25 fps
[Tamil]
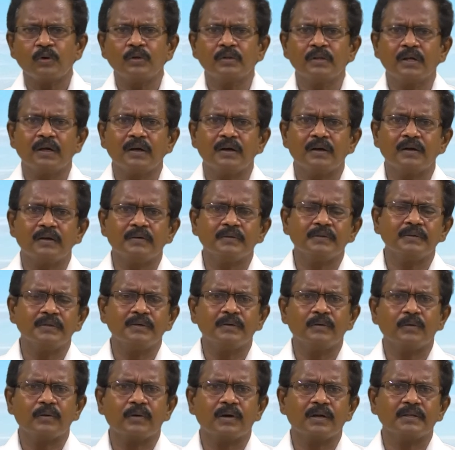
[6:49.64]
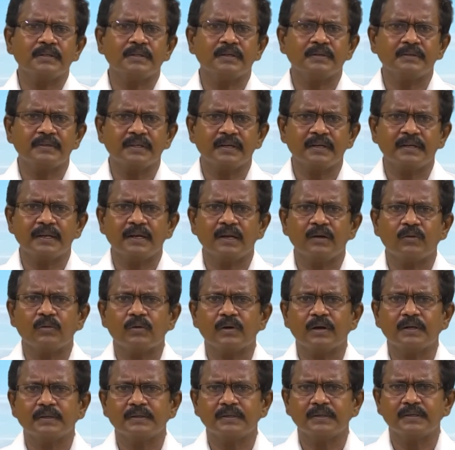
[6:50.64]
பொழுதாக வந்து உட்காந்து திண்ணையில்
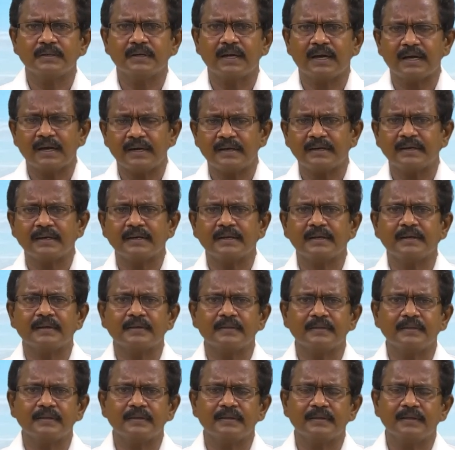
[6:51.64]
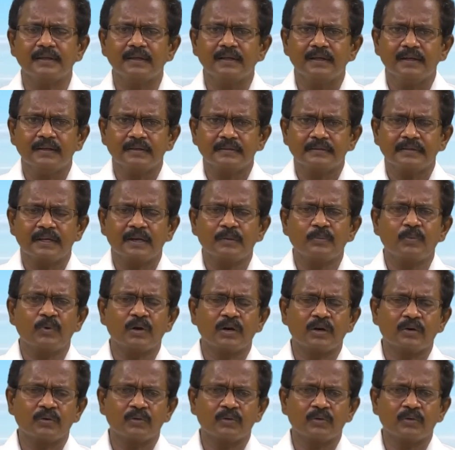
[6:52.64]
உட்காந்துட்டு அரட்டை அடிக்கிறது செல்ஃபோனை